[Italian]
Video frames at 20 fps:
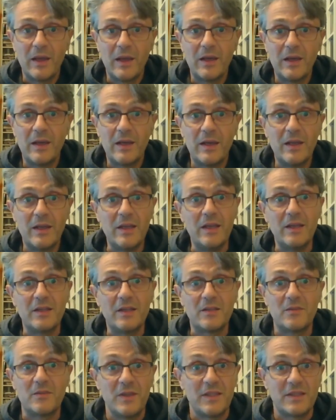eh, in
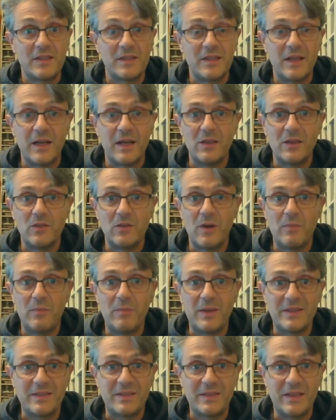Svizzera, dove ha
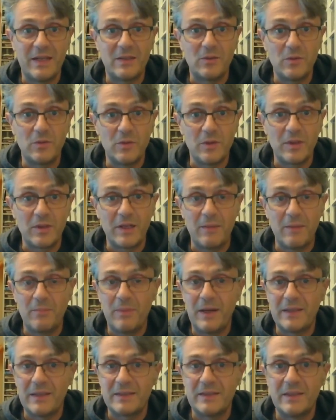passato gran
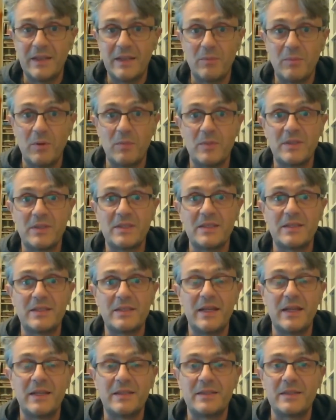parte della propria
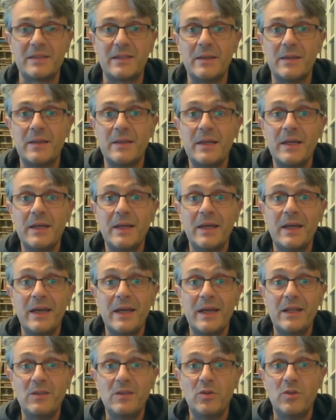esistenza
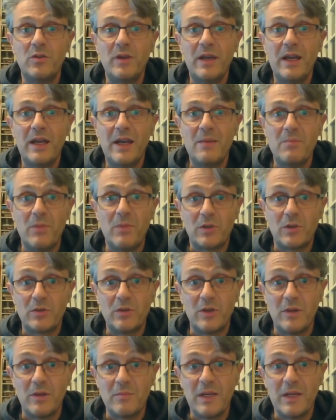e dove è
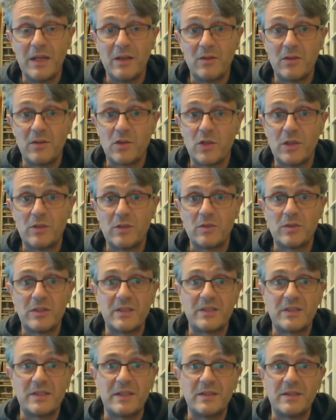morto nel
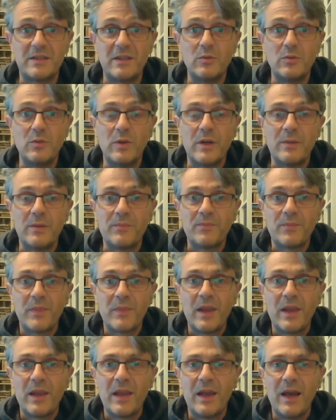1962
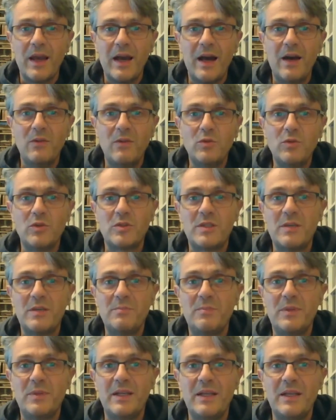ha avuto
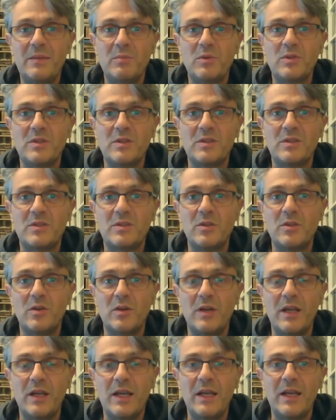sempre delle
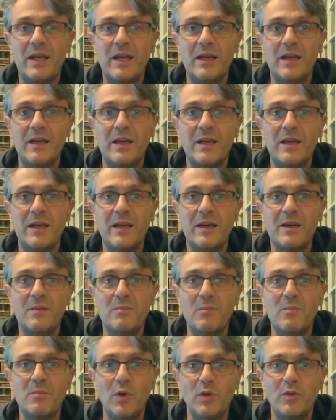posizioni eh,
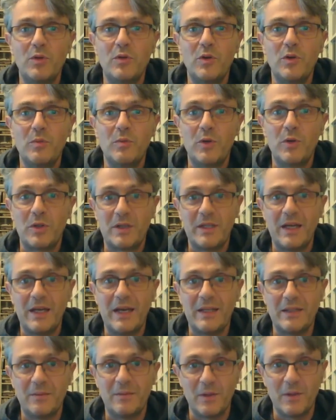molto
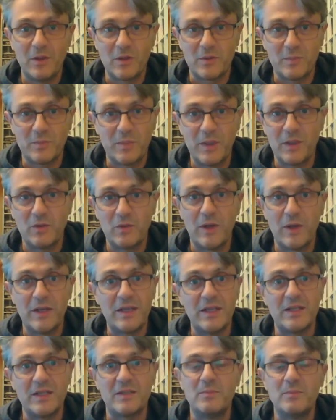portate per lo
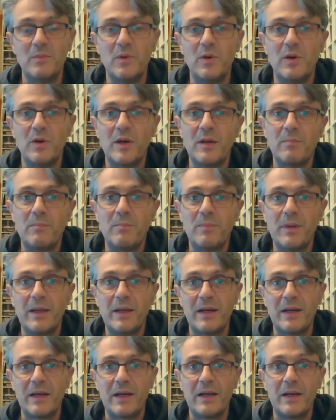spiritualismo e
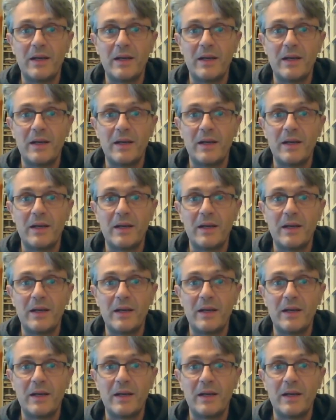per,